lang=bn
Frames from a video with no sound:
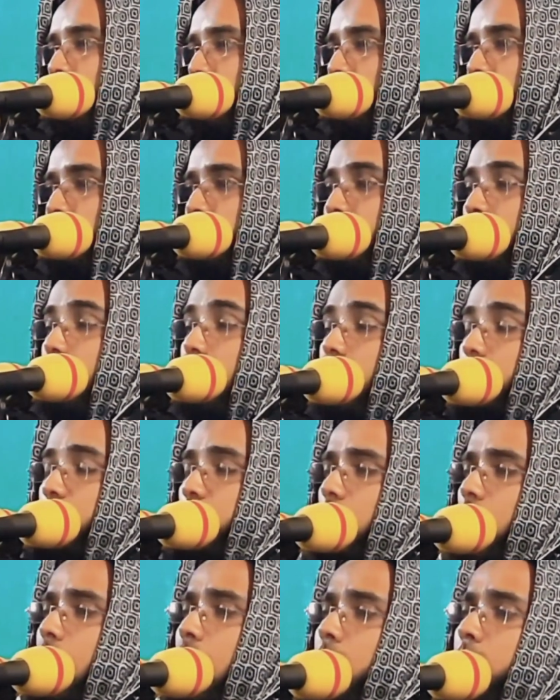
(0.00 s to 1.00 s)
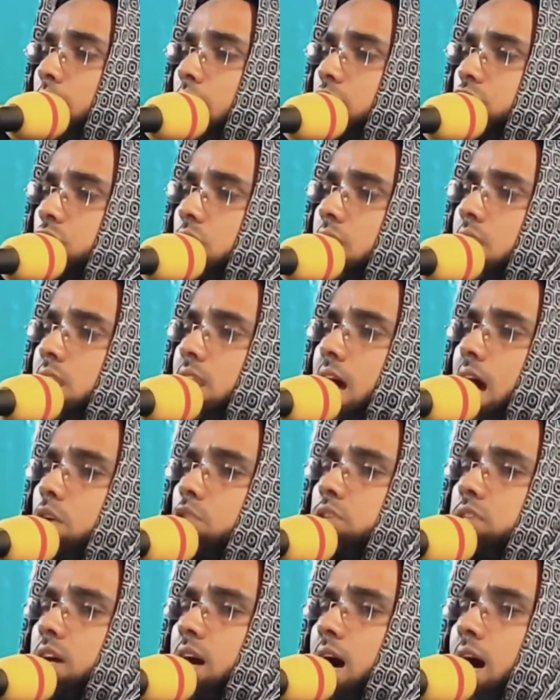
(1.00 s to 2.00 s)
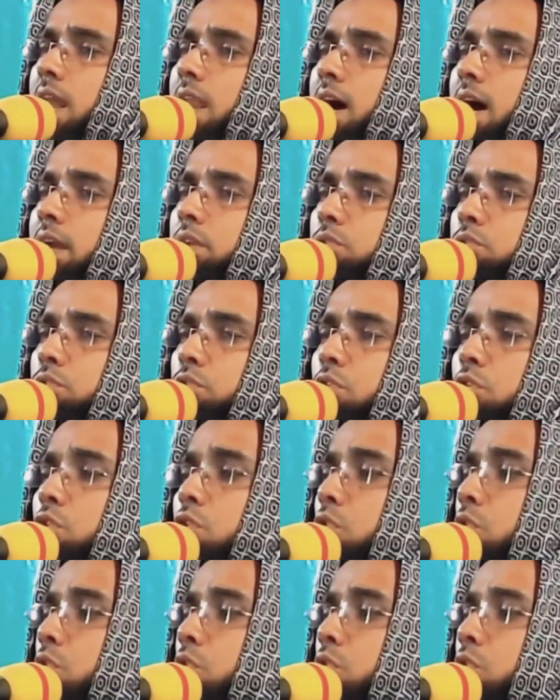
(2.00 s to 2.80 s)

উমরে খাত্তাব রাদিয়াল্লাহু তাআলা আনহু